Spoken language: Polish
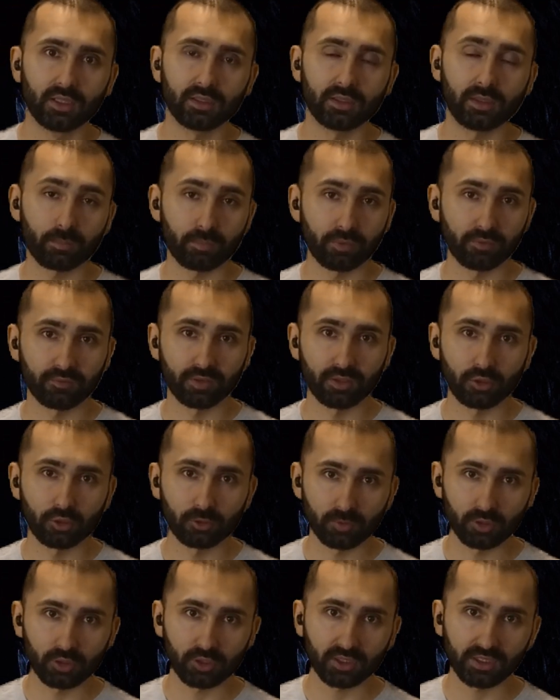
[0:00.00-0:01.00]
nie
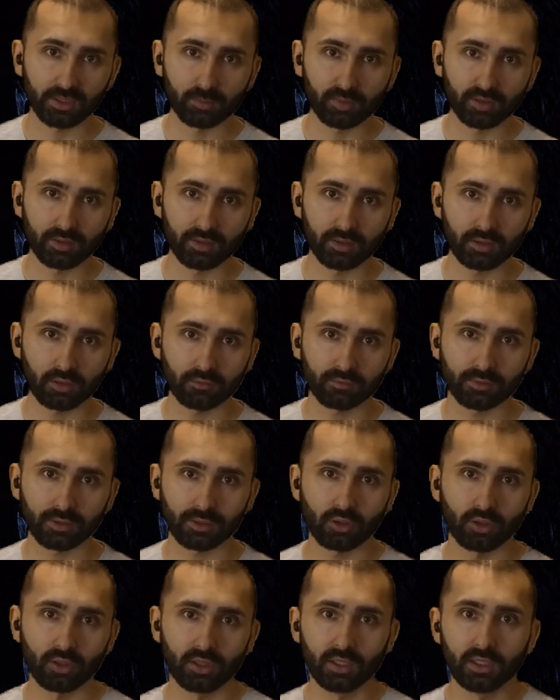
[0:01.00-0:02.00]
powinniśmy się tam
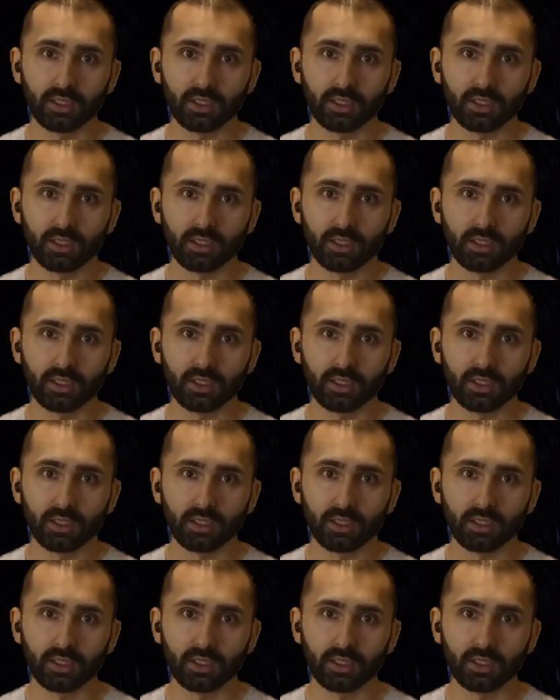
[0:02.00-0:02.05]
znajdować,